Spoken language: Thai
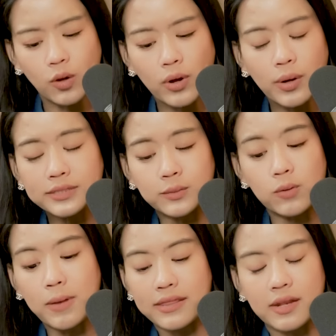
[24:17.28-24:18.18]
ยังเว้นถ้าสมม
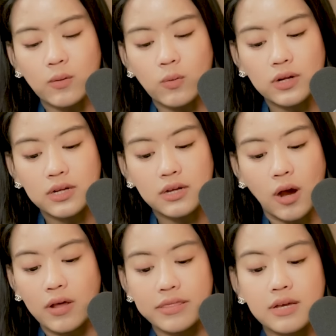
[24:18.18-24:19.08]
ติไมซ์เซ็ตของคุณคือ
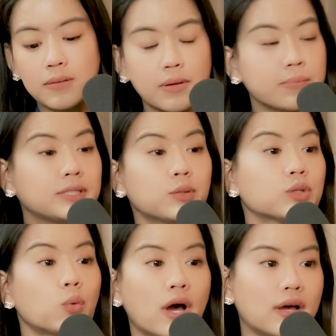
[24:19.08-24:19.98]
อ๋อซื้อเป็นส่วน
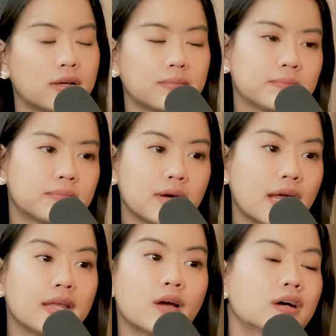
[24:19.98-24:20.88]
ตัว
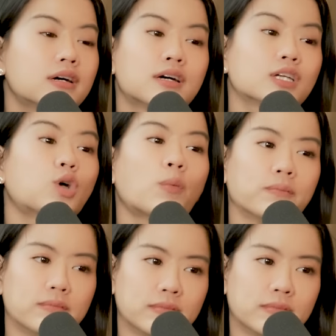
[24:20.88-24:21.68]
อันนี้ก็คือก็จบ